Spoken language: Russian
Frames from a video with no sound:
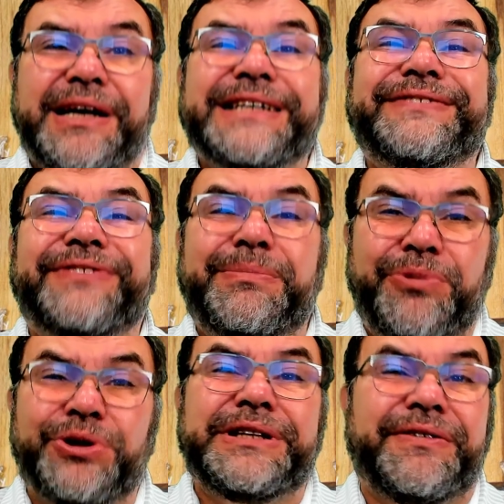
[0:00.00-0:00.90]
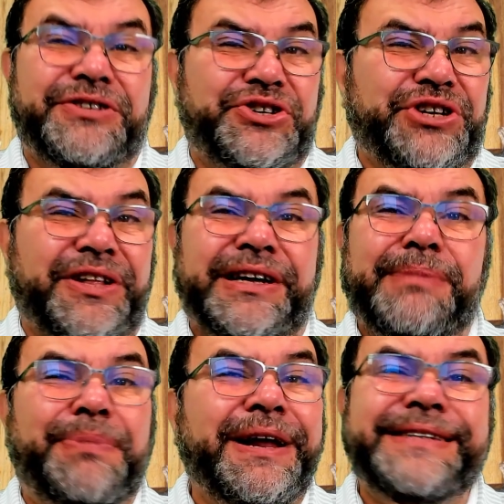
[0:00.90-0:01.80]
Свободного же человека
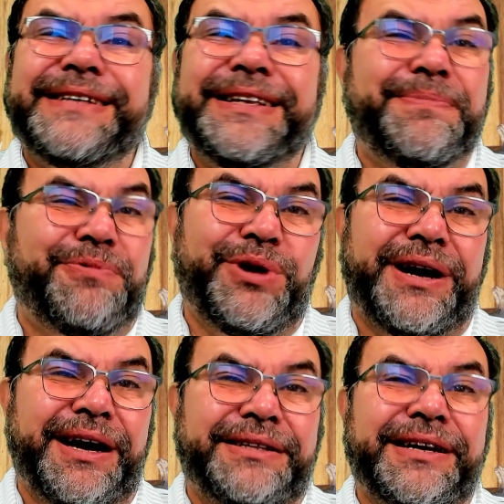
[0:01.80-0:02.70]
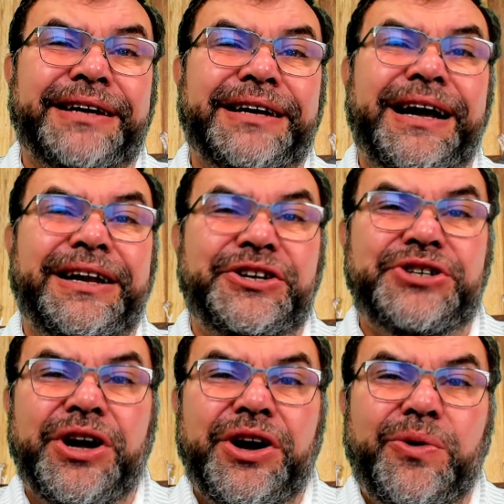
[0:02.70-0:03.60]
плеть не пугает. Она
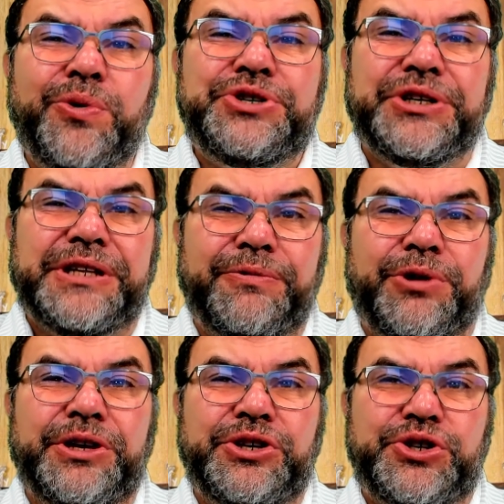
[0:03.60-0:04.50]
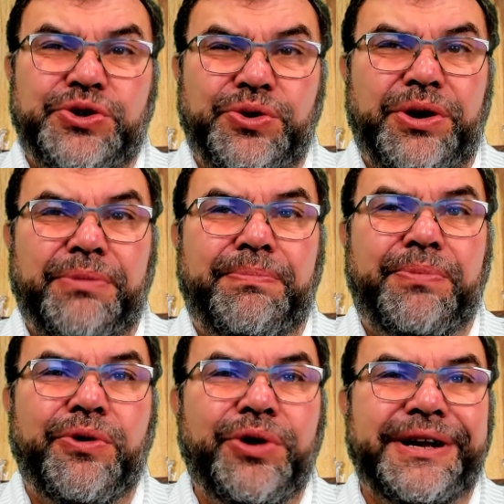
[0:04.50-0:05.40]
лишь учит его еще
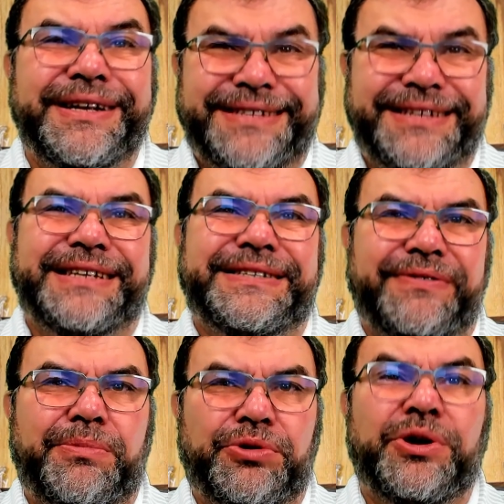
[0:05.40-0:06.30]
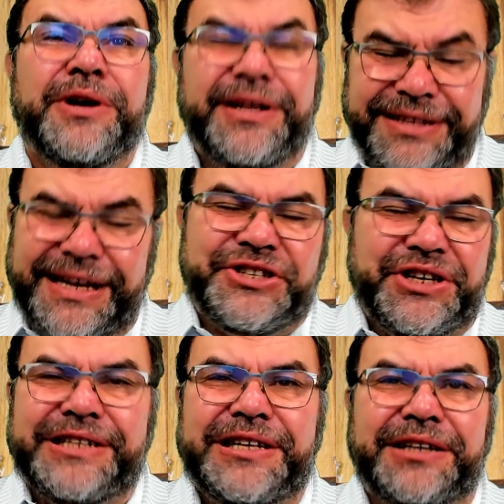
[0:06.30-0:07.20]
более ценить свободу,
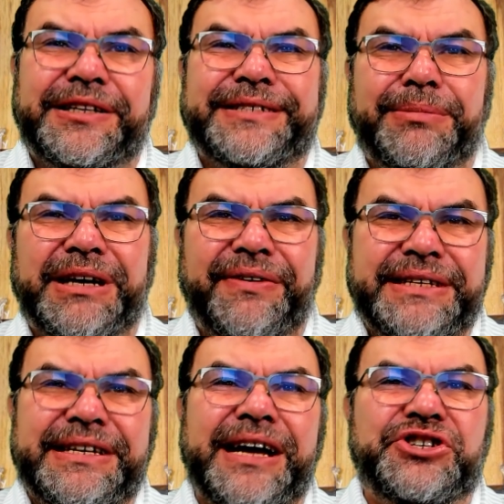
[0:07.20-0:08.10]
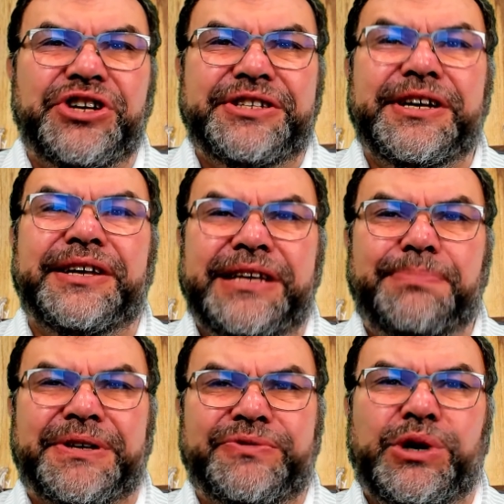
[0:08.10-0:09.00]
даже если это самонаводящаяся
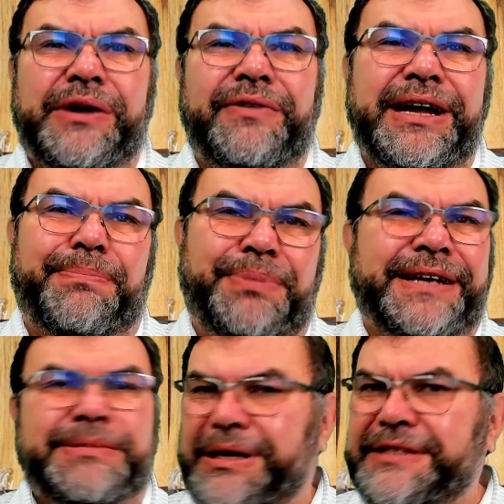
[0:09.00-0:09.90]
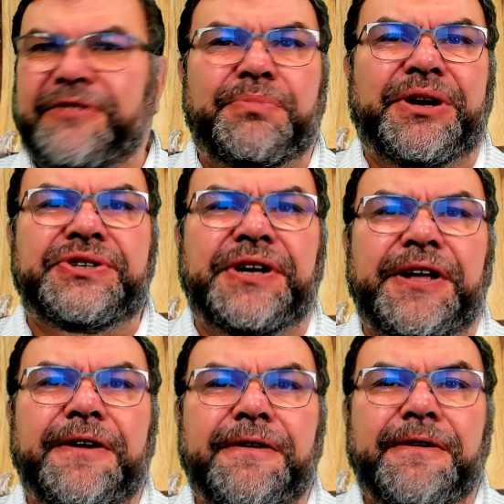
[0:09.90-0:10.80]
гиперзвуковая плеть массового поражения.